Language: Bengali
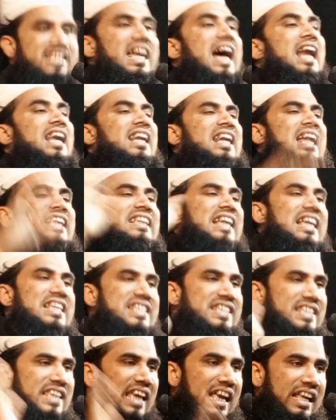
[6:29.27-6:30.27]
জান্নাতে
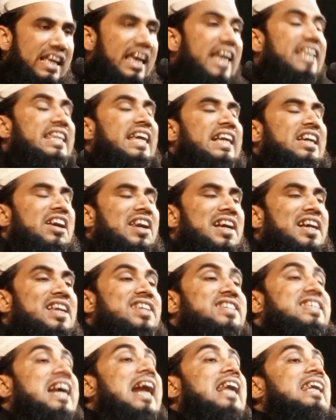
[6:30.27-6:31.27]
এদিকে
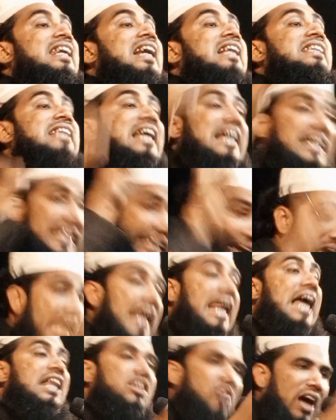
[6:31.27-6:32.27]
জান্নাতে
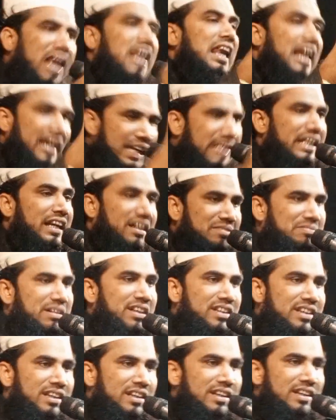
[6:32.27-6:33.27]
গেলে তো আল্লাহকে
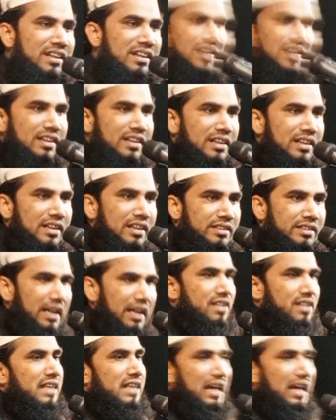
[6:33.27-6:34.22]
দেখবেন তাহলে